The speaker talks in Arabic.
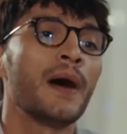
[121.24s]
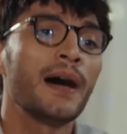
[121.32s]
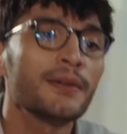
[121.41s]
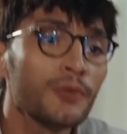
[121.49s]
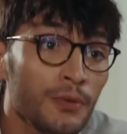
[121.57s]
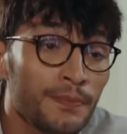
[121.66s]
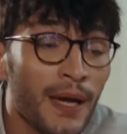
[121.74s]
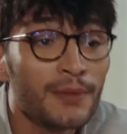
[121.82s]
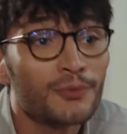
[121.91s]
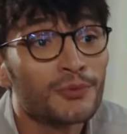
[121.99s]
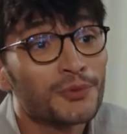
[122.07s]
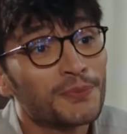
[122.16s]
عفوا
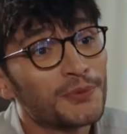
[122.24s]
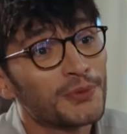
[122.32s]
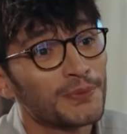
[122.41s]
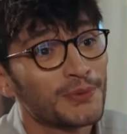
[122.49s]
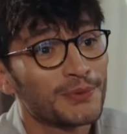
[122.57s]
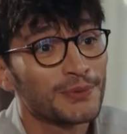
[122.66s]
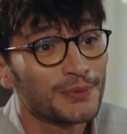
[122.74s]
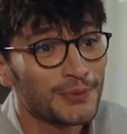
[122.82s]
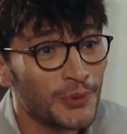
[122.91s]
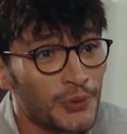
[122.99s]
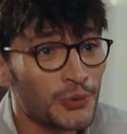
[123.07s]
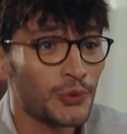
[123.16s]
نسيان يا اسراء
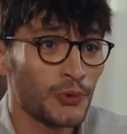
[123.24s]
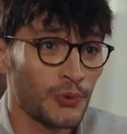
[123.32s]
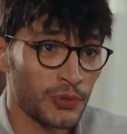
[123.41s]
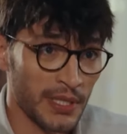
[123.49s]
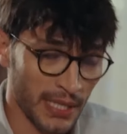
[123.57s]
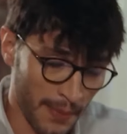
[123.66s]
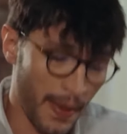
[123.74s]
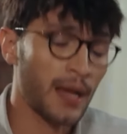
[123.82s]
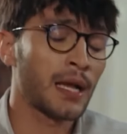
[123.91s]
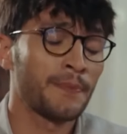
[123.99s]
كلامك صحيح انا